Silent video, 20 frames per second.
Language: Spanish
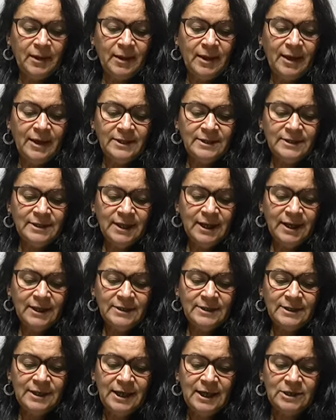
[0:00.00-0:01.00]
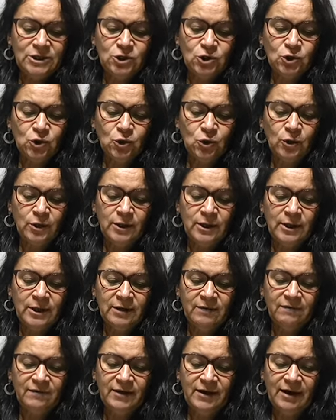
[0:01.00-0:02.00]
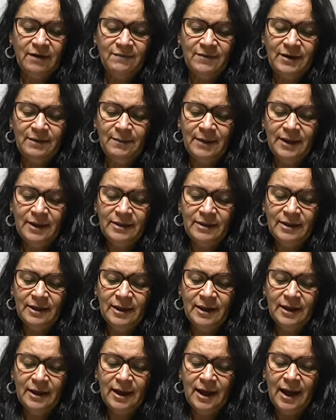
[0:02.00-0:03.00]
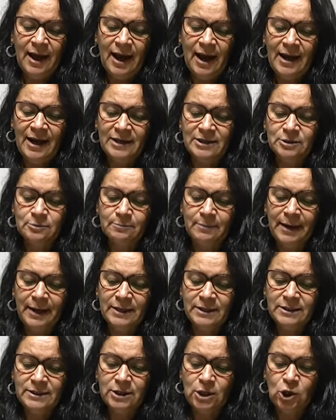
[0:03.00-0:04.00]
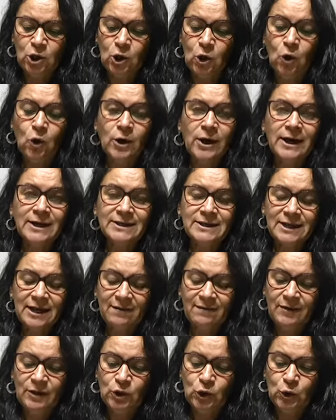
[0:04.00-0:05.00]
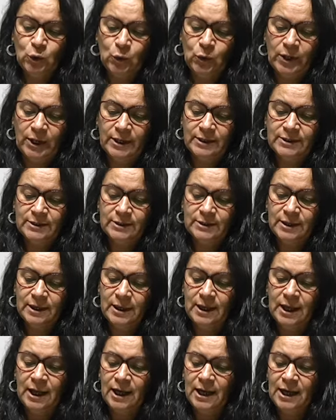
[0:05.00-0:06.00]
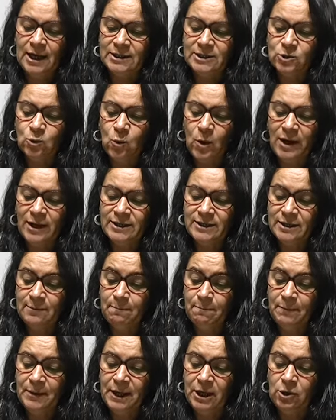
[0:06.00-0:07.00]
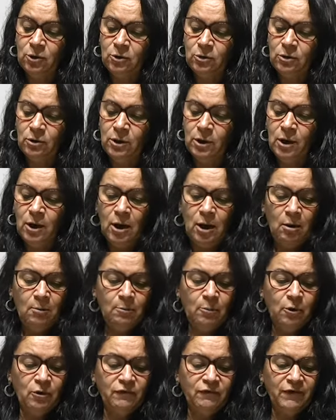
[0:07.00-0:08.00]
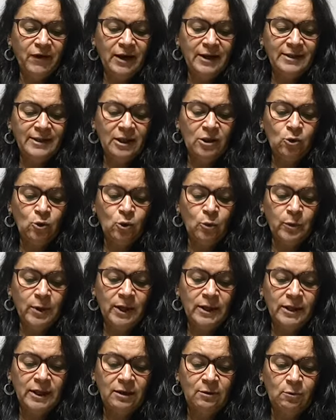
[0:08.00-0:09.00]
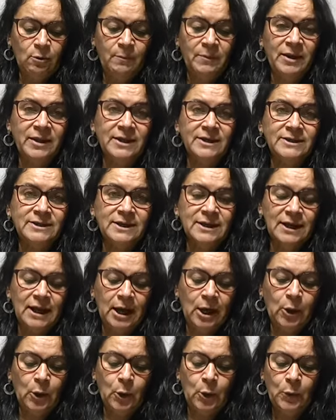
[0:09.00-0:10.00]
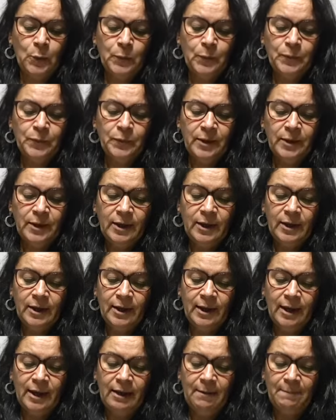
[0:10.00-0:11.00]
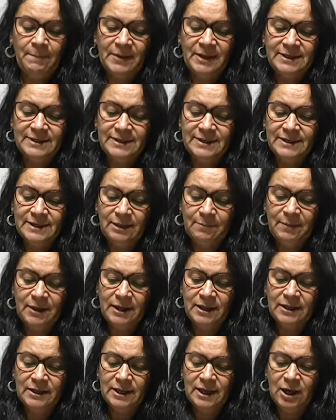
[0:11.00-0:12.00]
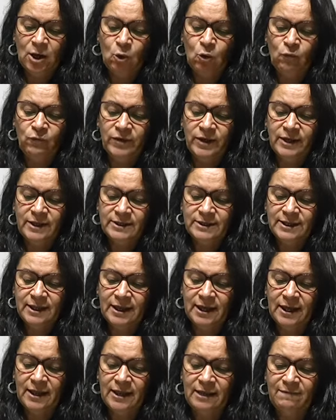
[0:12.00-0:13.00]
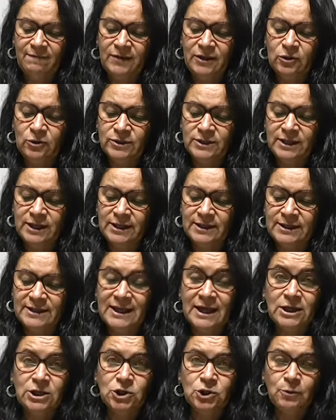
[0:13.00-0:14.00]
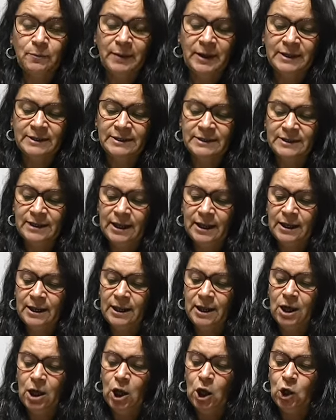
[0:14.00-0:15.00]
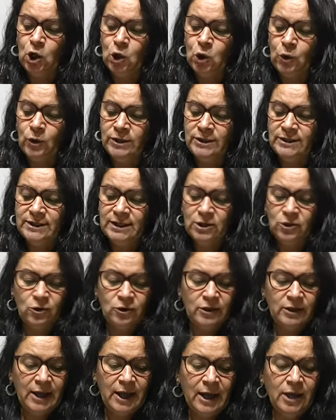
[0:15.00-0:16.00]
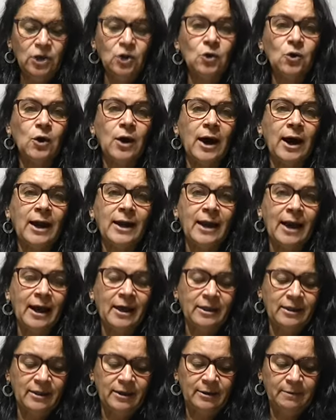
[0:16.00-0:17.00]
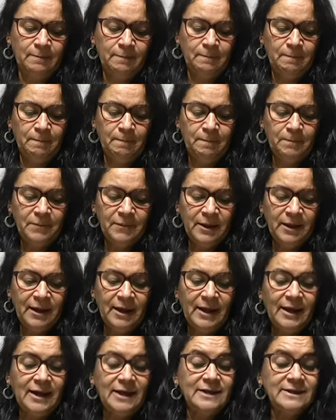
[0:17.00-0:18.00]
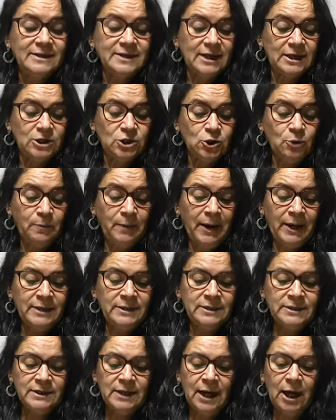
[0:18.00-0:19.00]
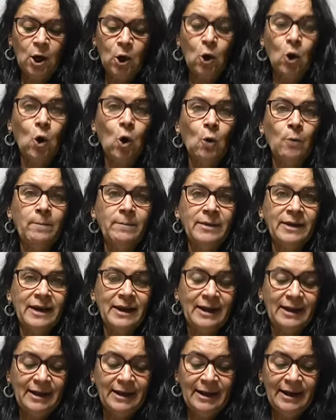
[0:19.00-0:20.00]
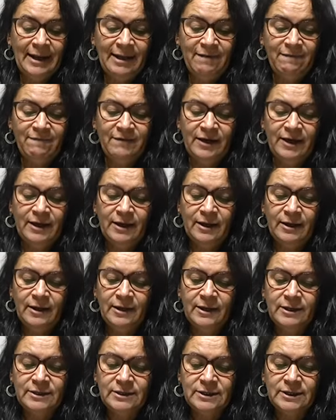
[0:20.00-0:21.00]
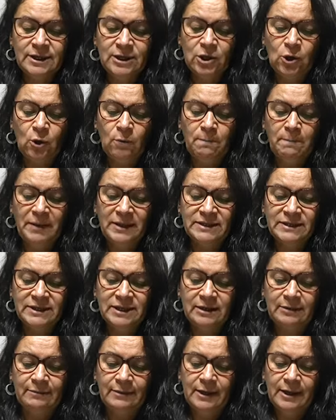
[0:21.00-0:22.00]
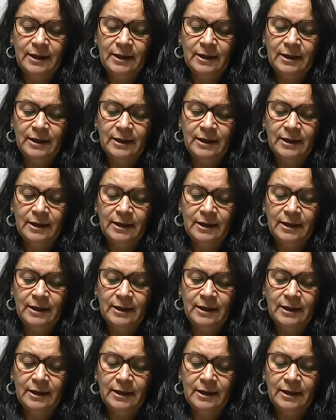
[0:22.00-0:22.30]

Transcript: que ésta se lanzó irrefrenablemente a las más locas aventuras, las cuales, empero, por falta de un objetivo predestinado, y que precisamente hubiese debido ser Sancho Panza, no hicieron daño a nadie. Sancho Panza, hombre libre, siguió impasible,